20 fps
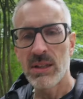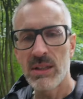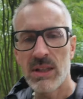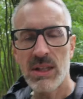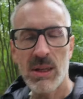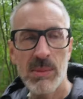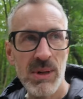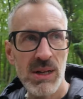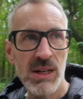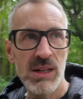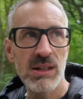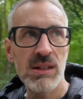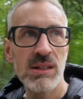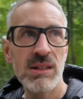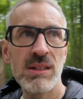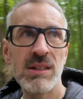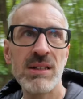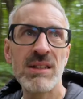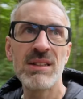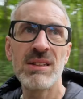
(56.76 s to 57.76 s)
da die
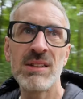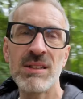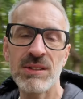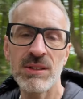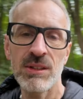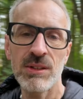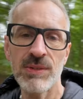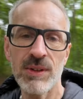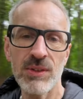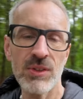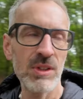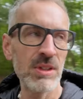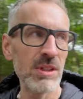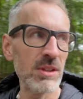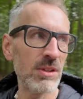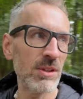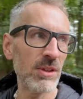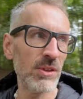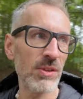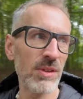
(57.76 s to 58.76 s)
Kamera nicht
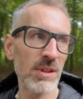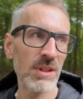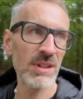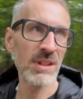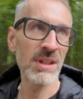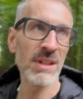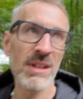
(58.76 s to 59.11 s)
wasserdicht ist,